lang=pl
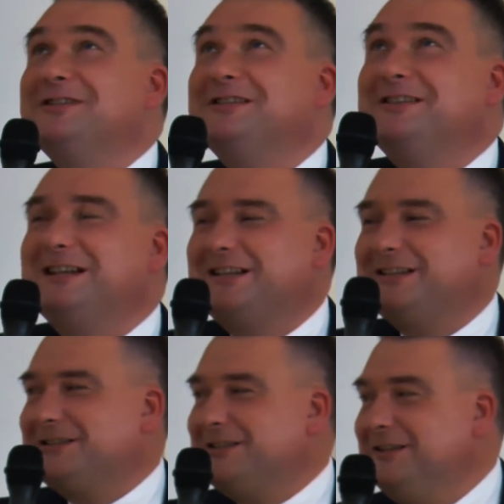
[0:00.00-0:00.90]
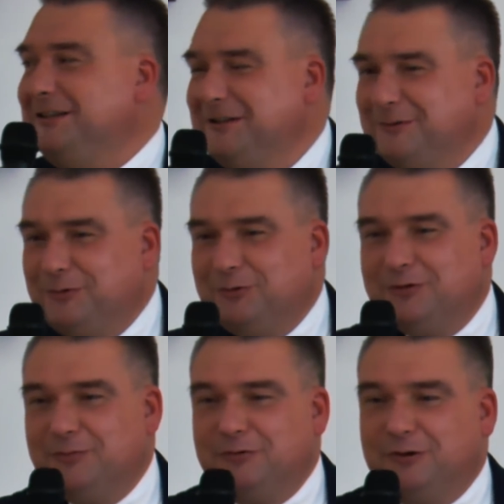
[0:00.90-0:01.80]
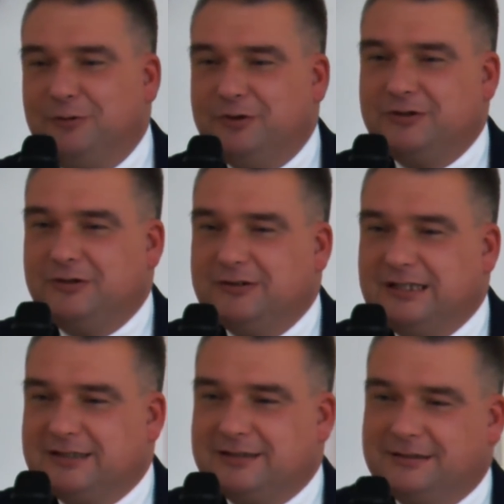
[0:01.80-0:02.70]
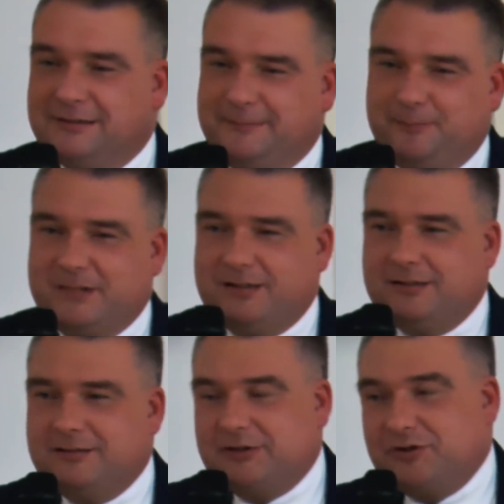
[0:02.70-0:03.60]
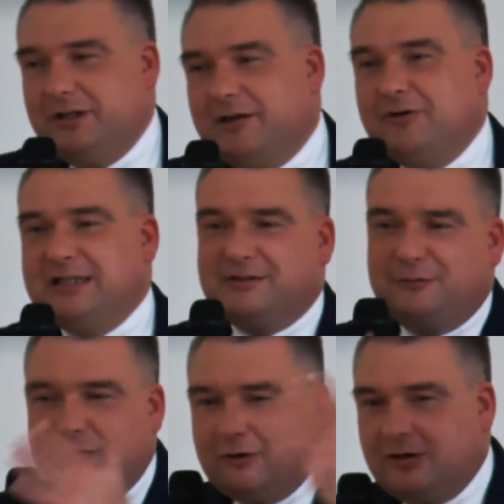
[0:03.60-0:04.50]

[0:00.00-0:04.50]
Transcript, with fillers: że tak, że było, było głośno o nas. E, to zaraz pokażemy. Nie o nas dwóch